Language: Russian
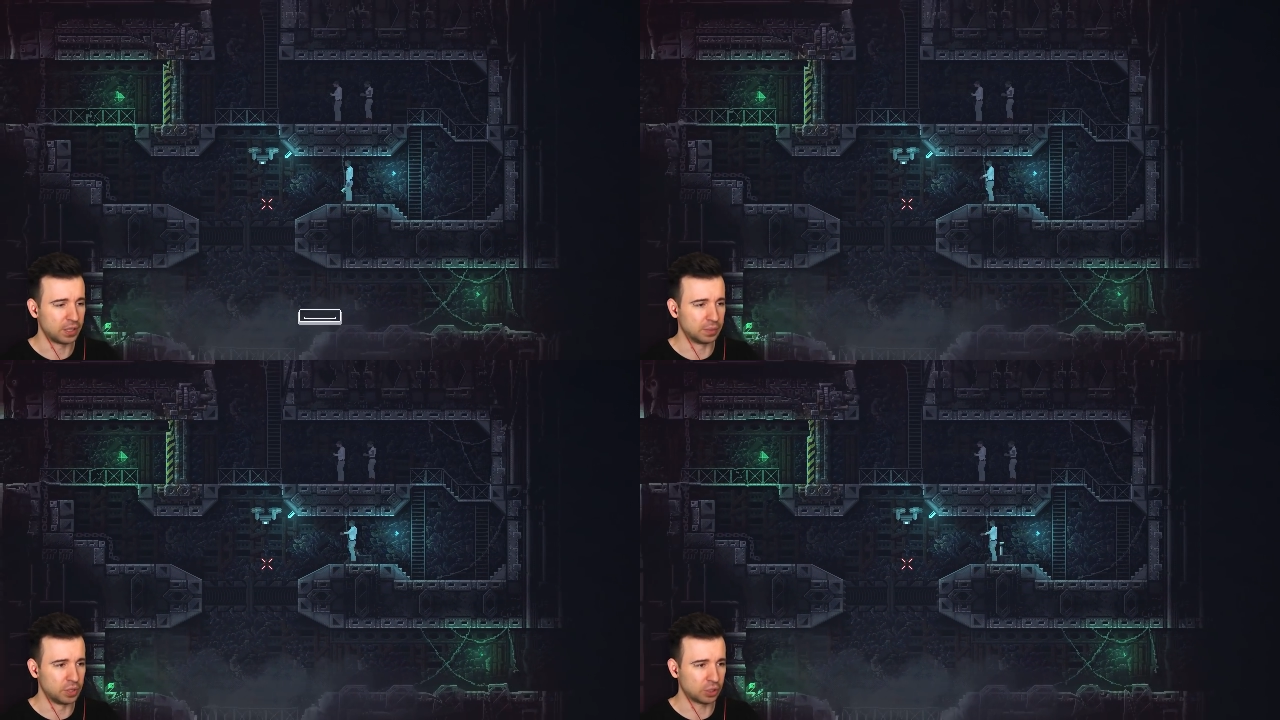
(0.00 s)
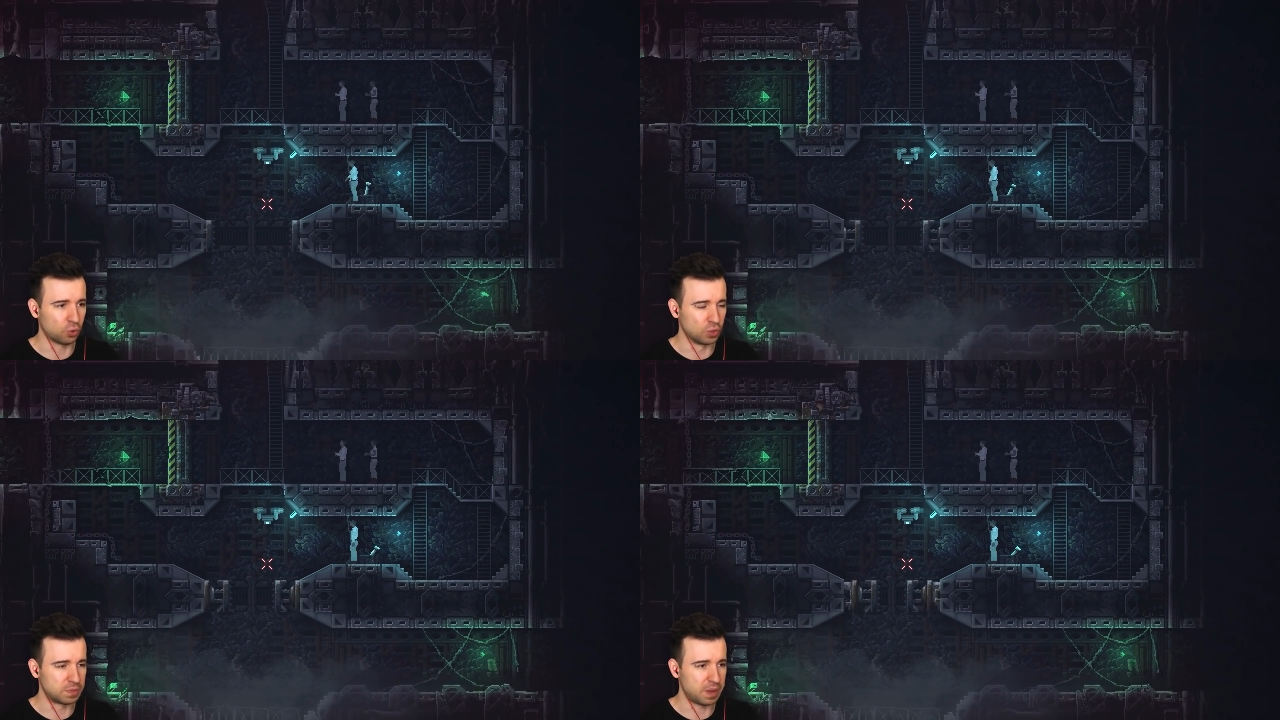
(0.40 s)
Поэтому я
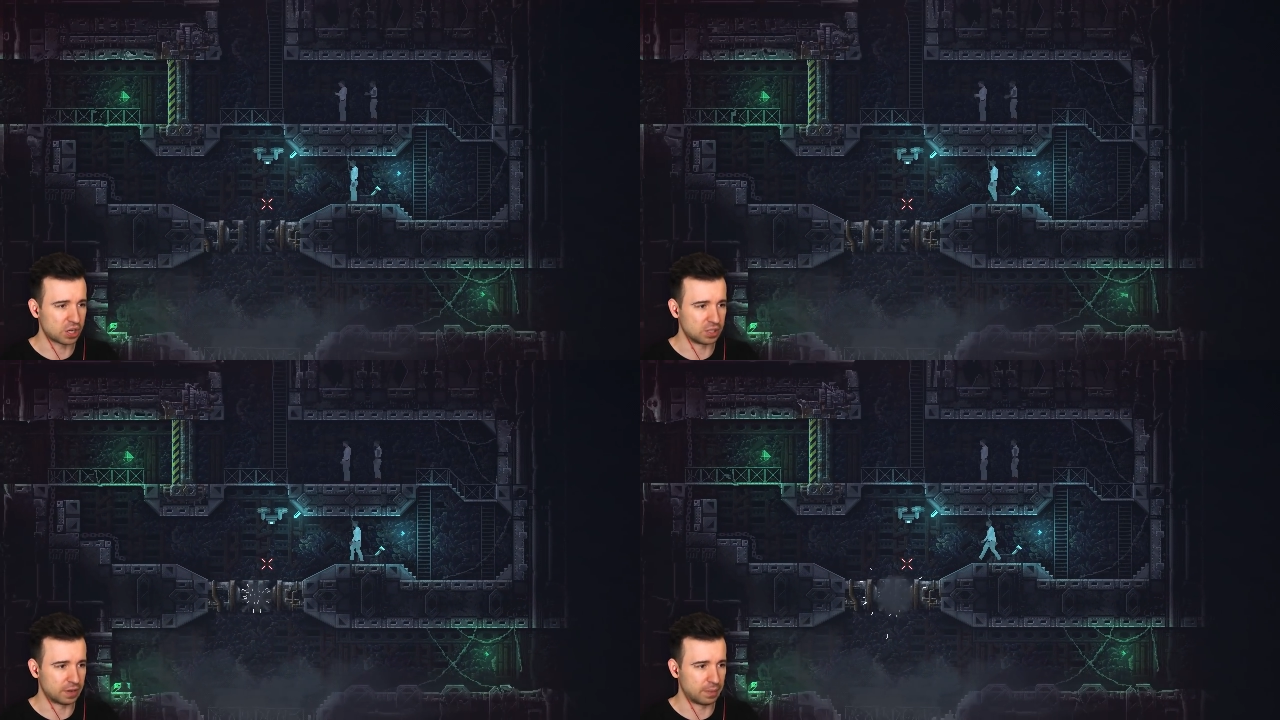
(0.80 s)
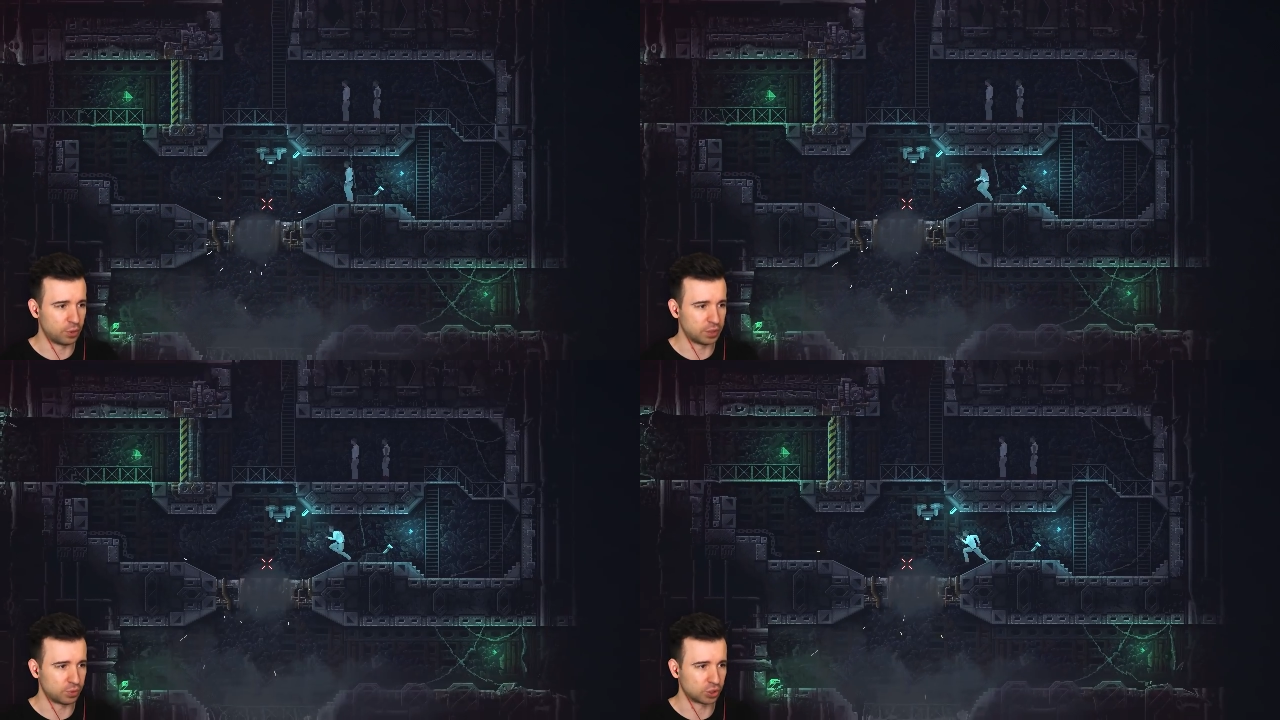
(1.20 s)
такой успешный в
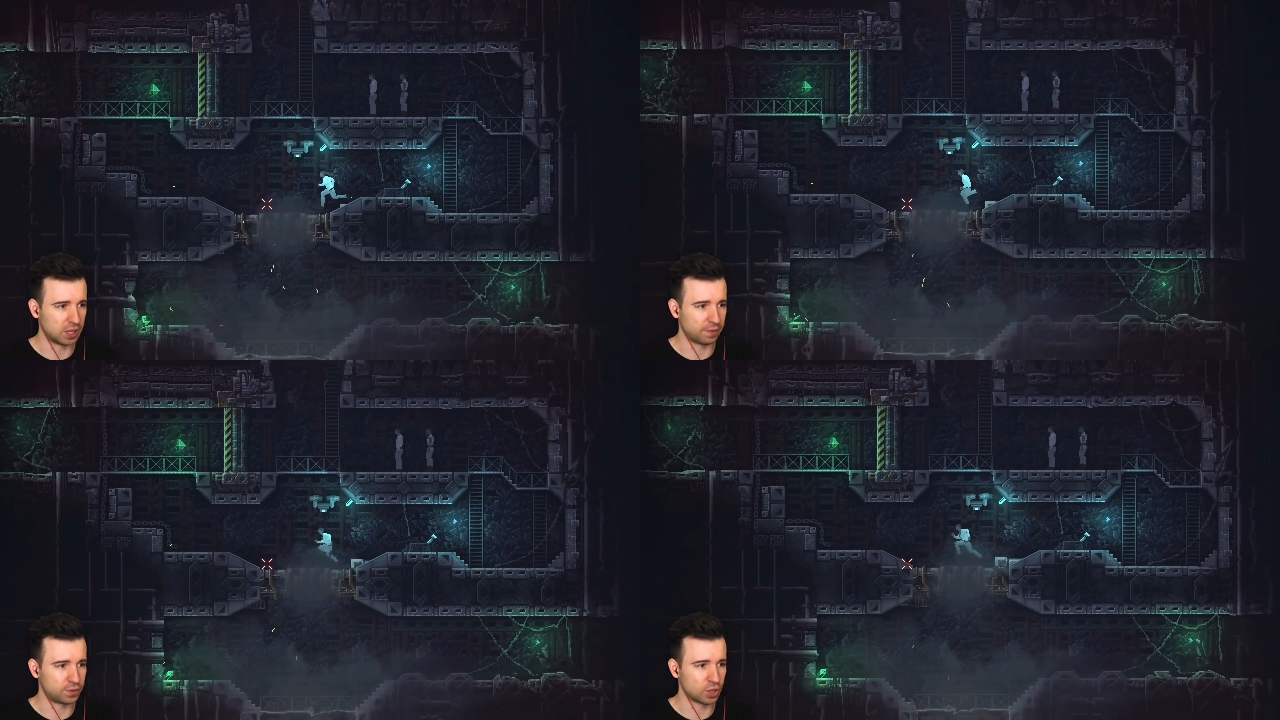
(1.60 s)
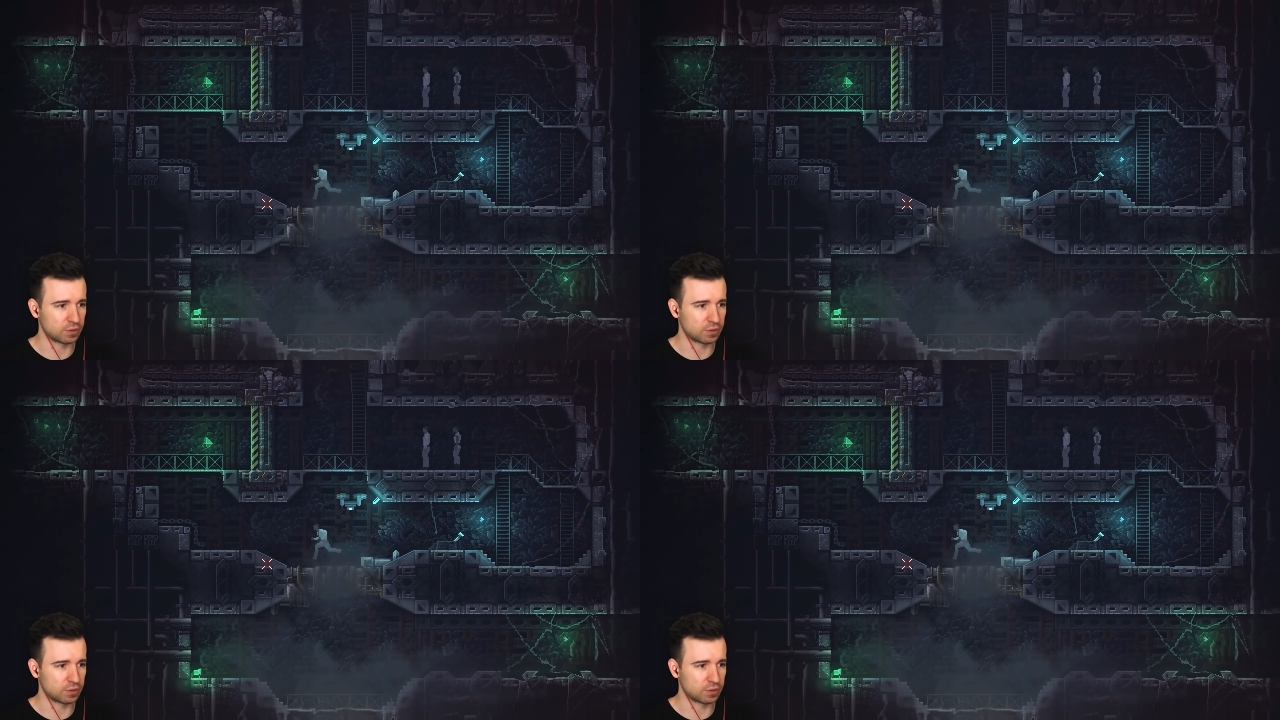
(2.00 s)
работе, потому что я все